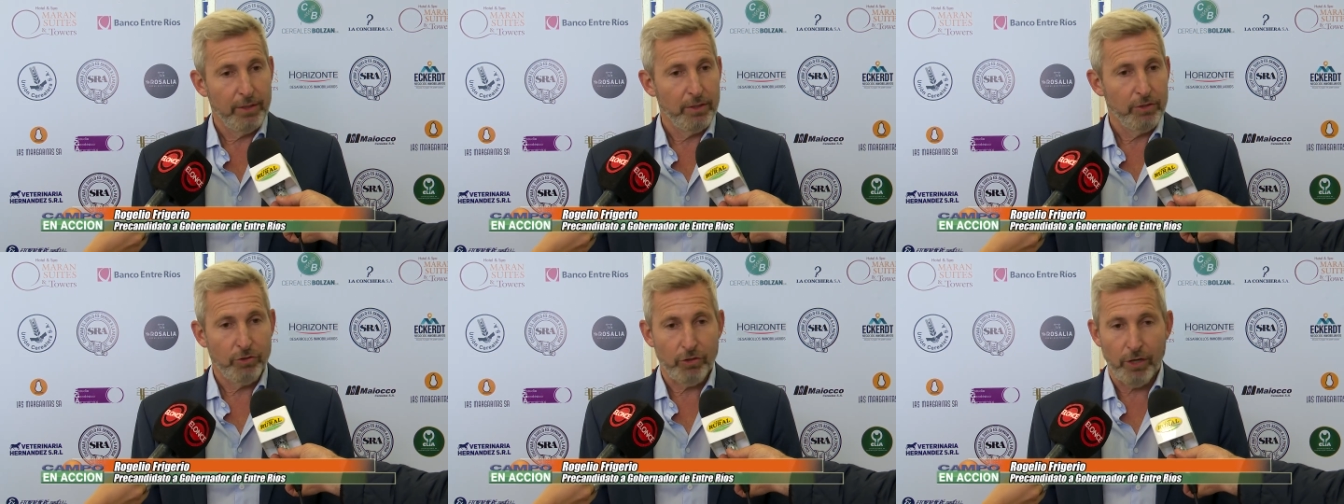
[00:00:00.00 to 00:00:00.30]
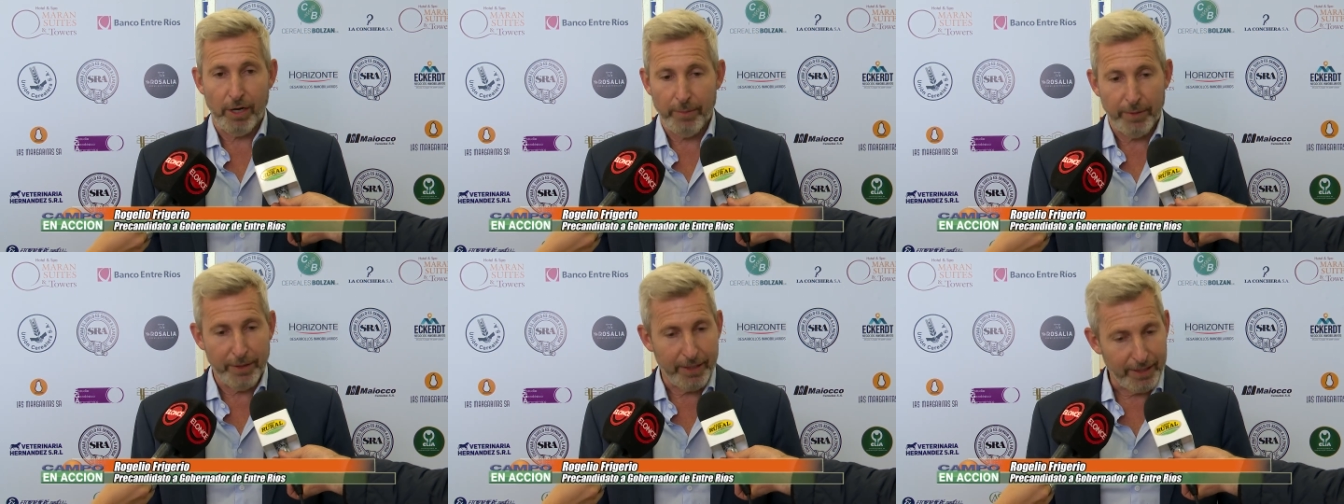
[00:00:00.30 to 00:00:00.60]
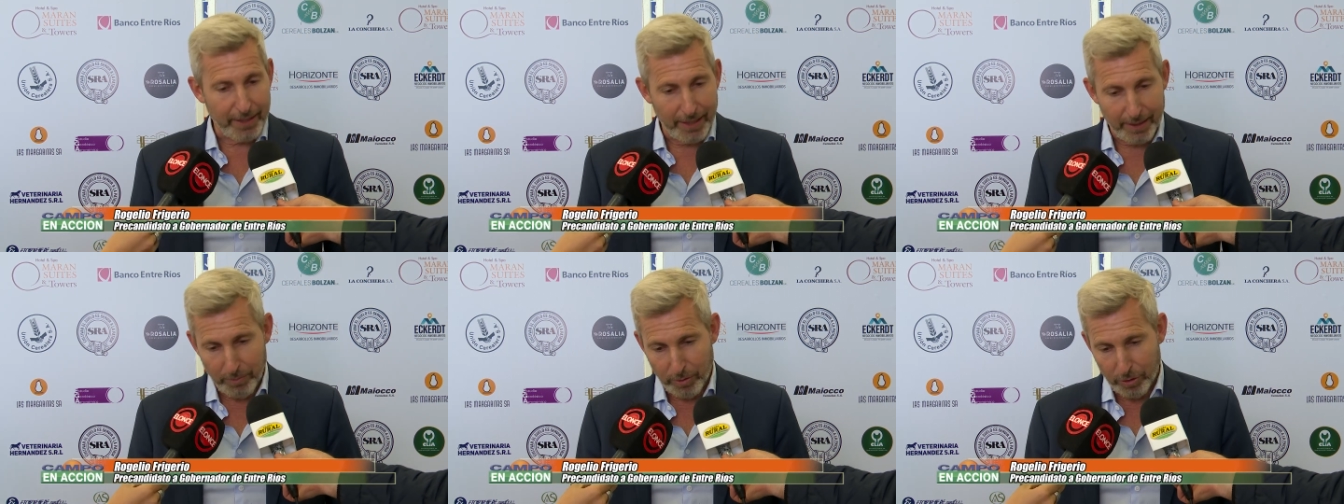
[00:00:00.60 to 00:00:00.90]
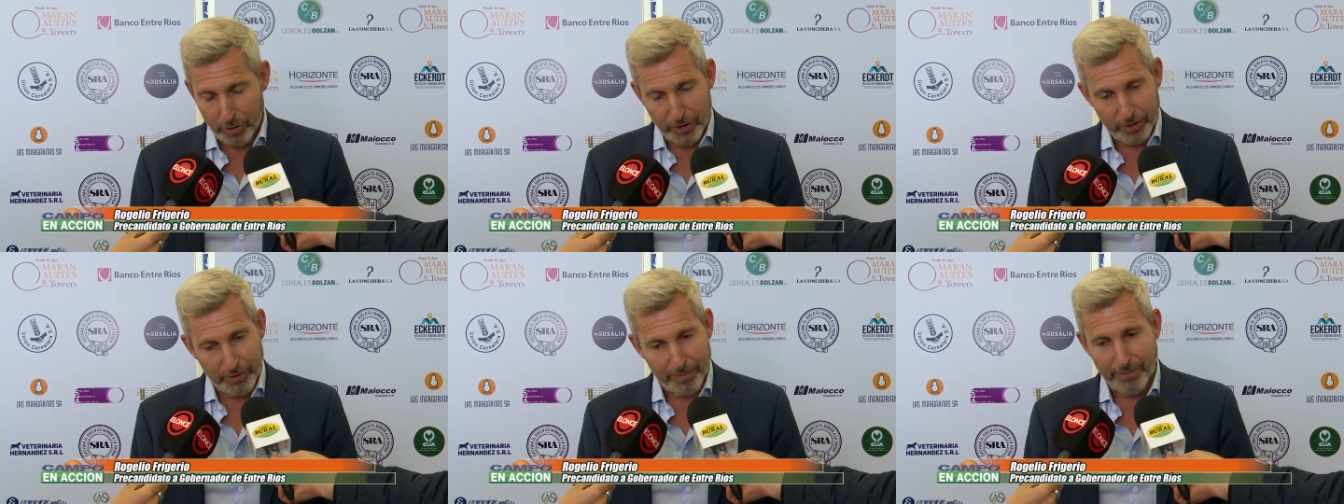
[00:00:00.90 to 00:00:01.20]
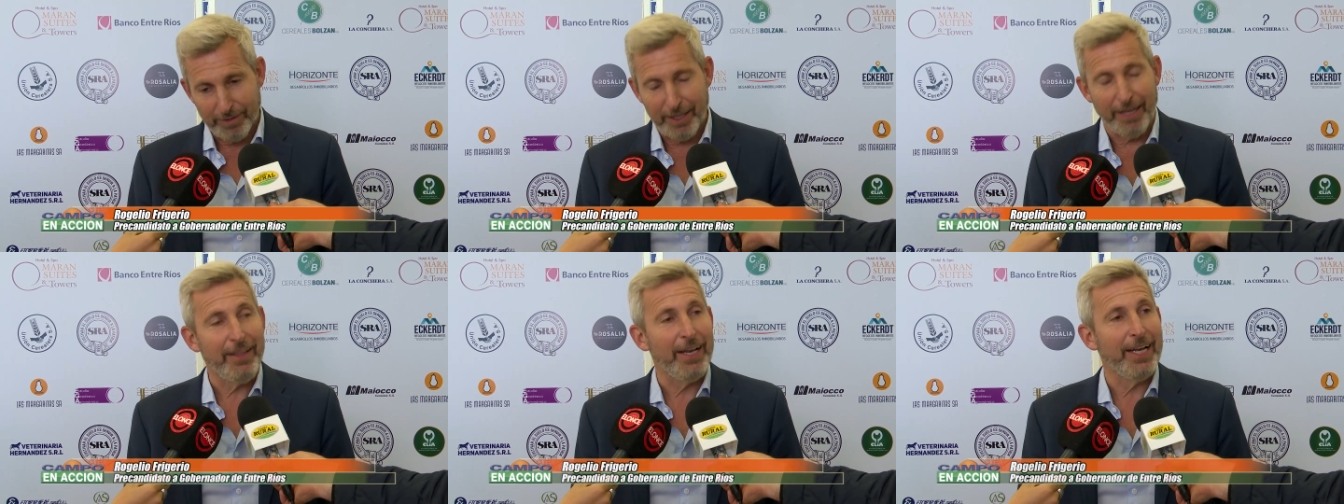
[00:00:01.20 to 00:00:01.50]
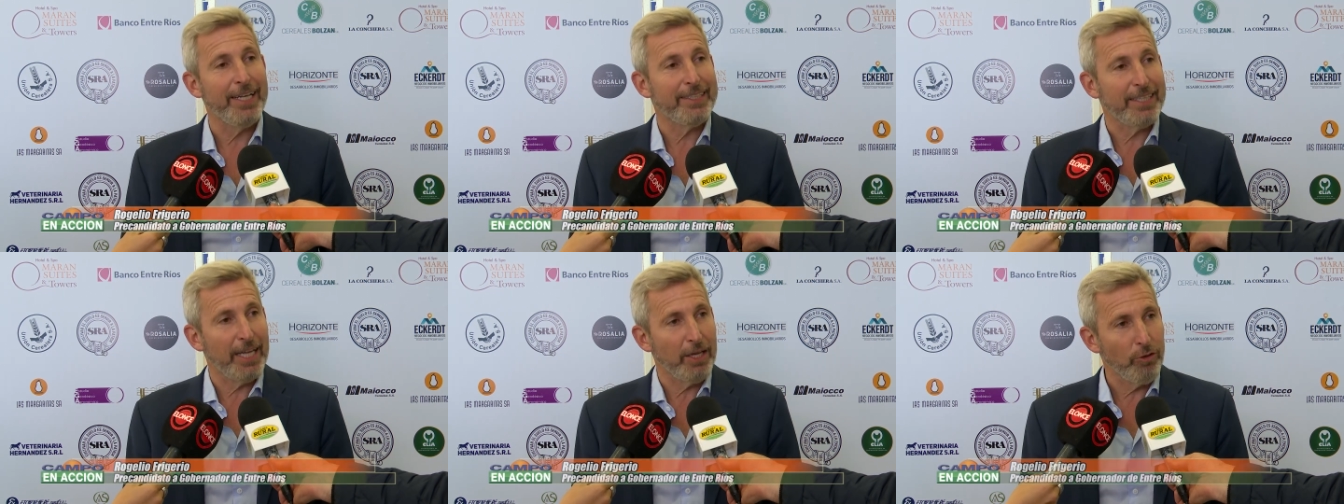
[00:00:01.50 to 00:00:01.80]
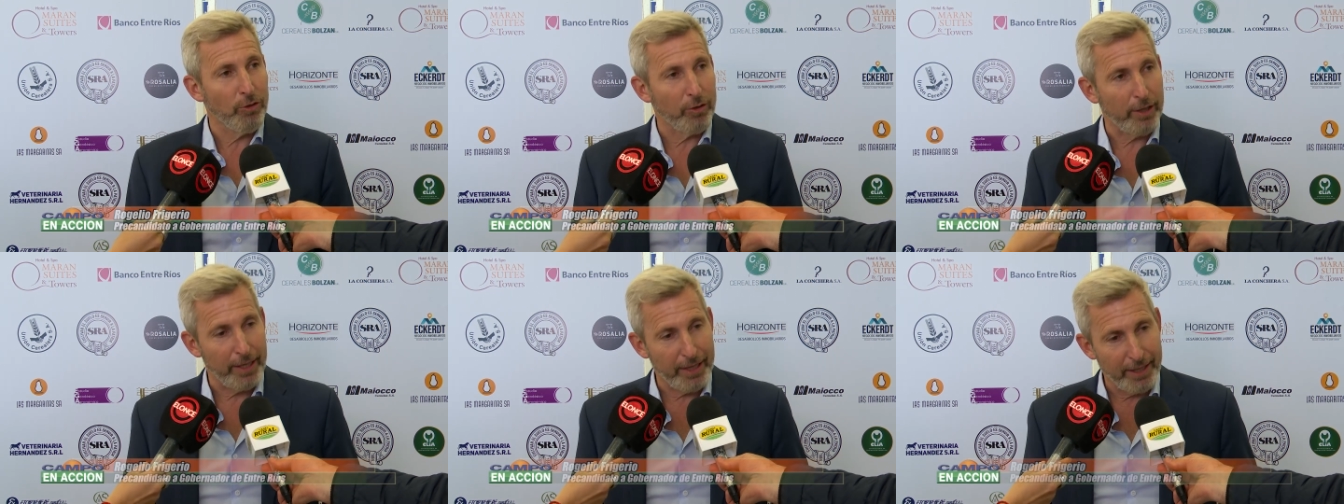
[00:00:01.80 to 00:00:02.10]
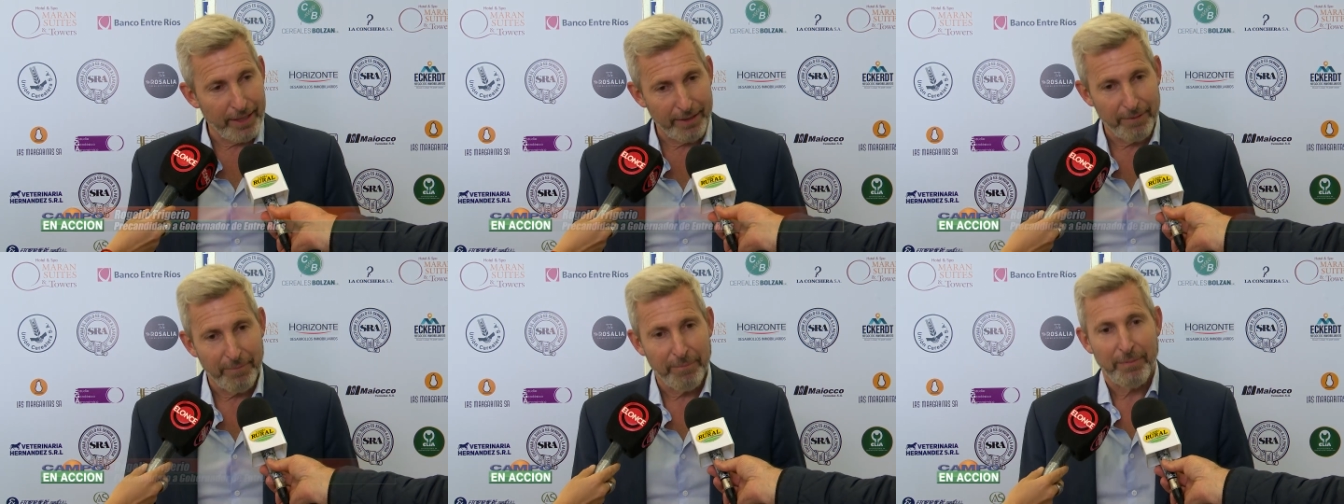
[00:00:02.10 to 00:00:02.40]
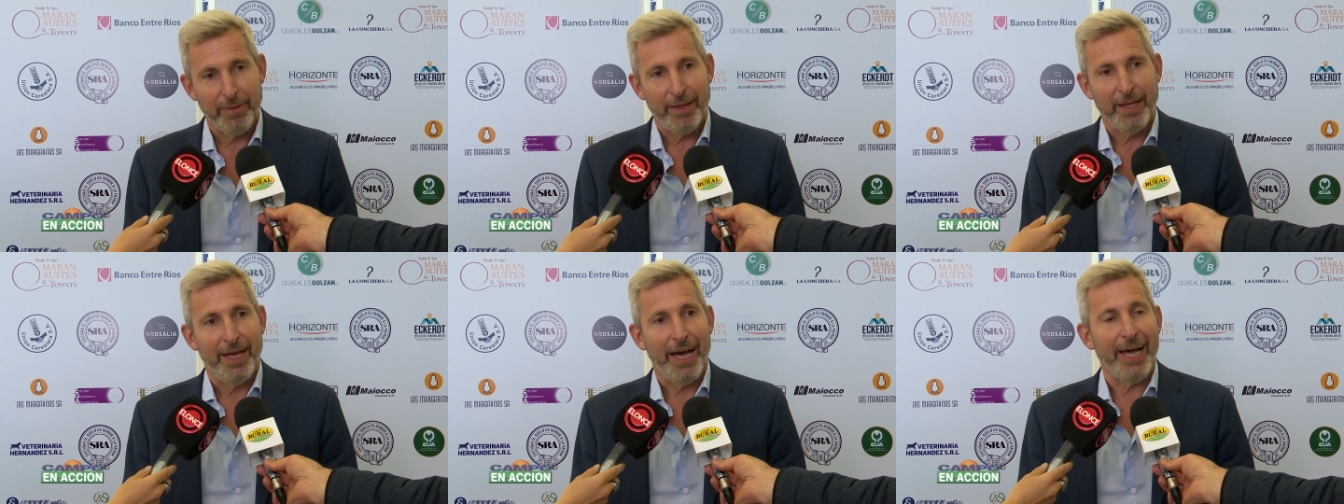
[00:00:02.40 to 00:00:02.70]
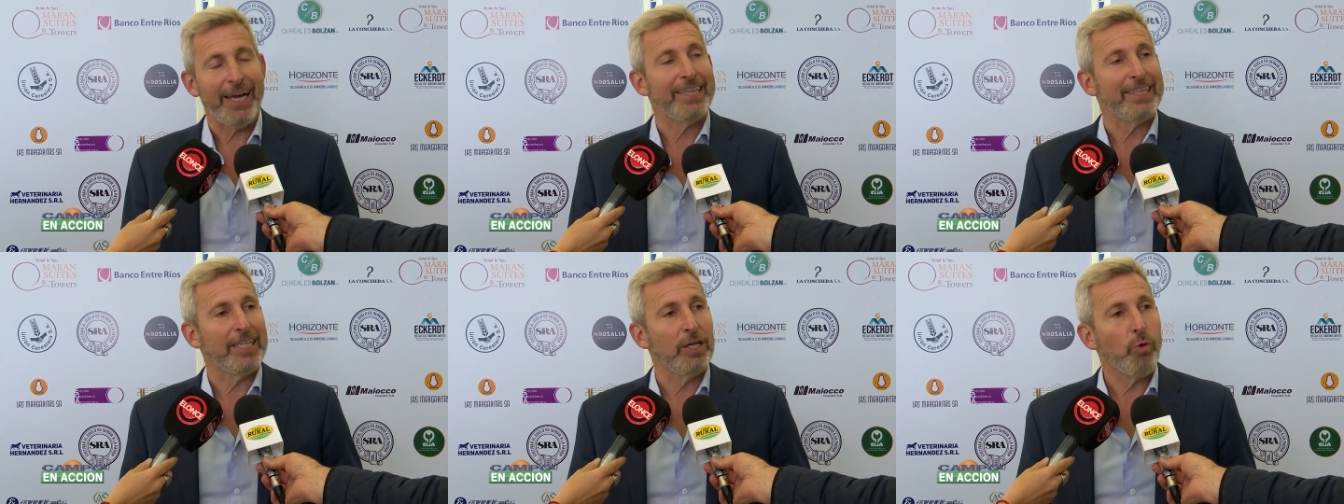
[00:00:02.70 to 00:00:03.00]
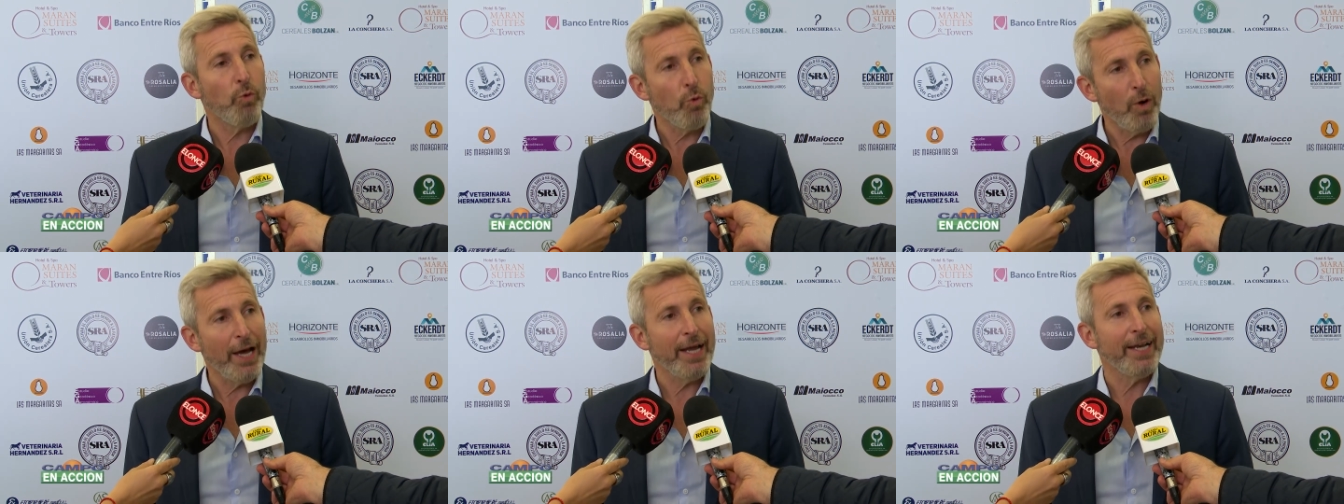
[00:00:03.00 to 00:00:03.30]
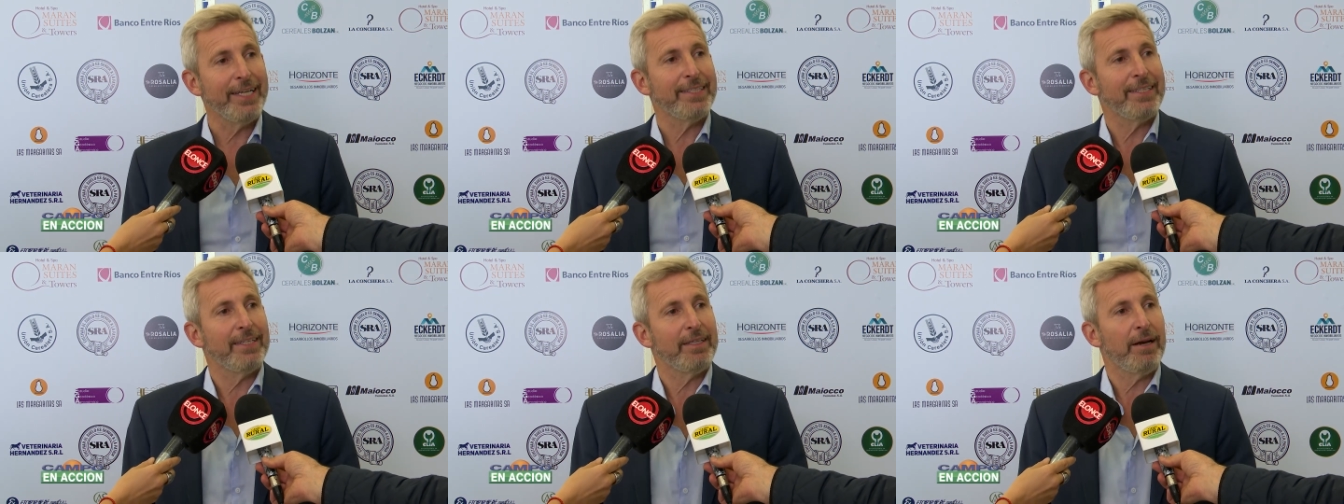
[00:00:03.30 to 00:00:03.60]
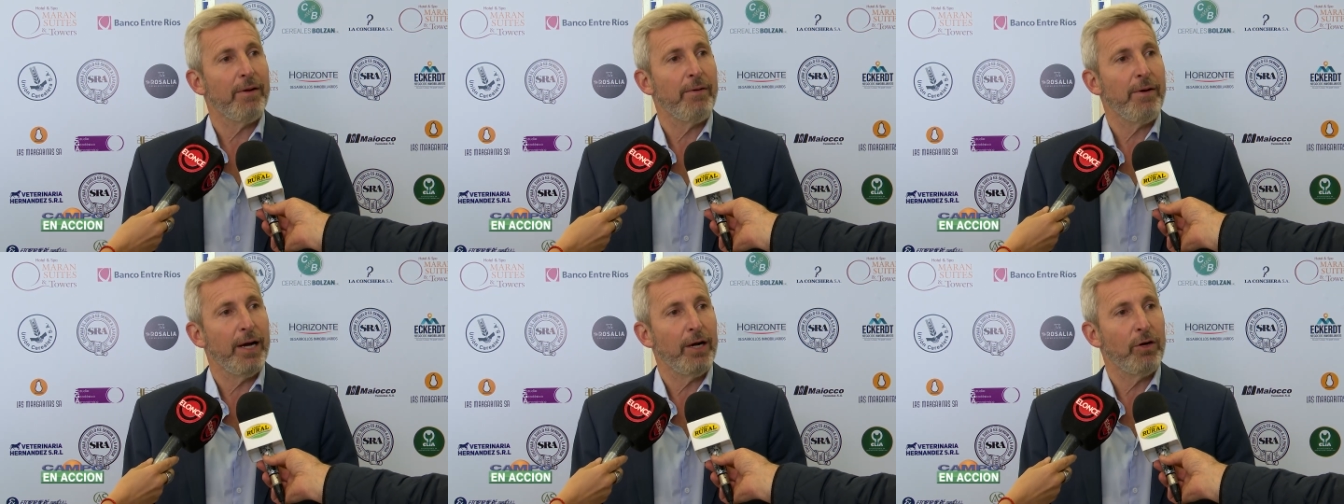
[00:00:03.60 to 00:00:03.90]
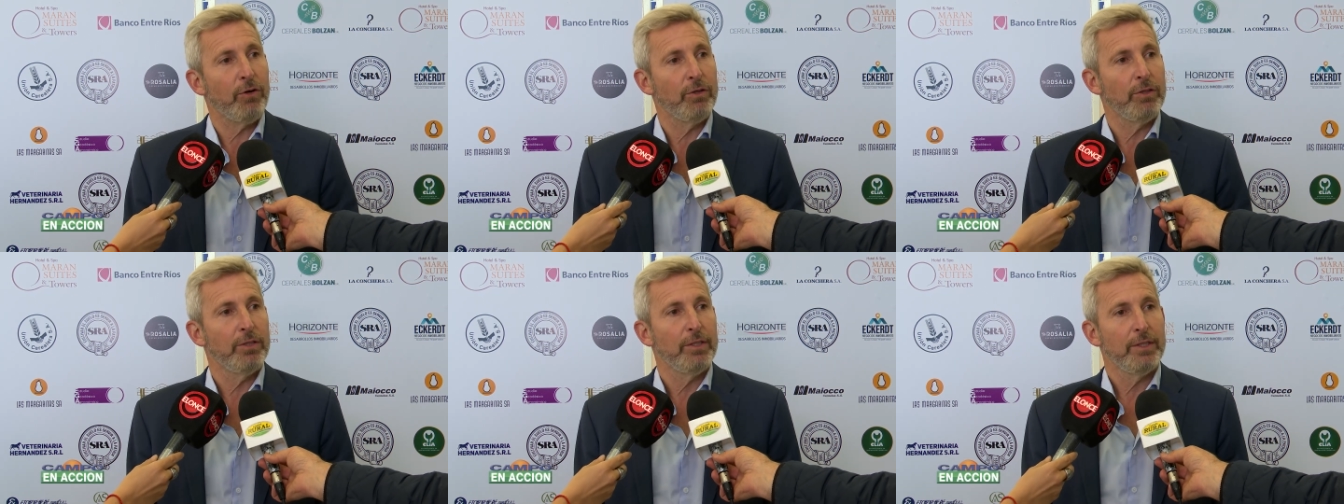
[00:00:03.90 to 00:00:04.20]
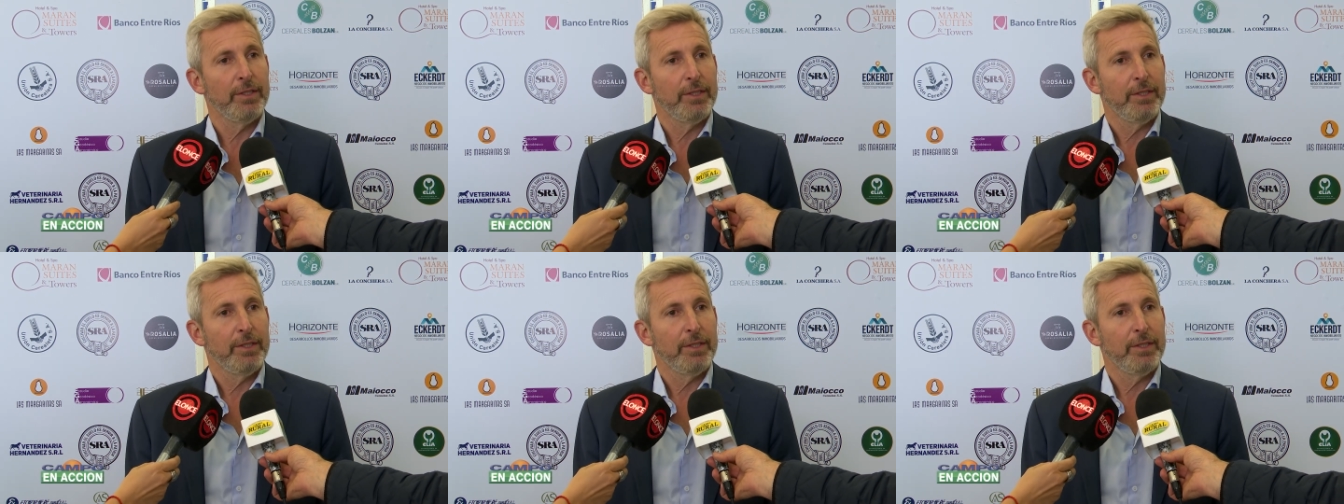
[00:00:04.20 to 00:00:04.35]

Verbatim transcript: solamente tenemos desde el Estado que articular ese trabajo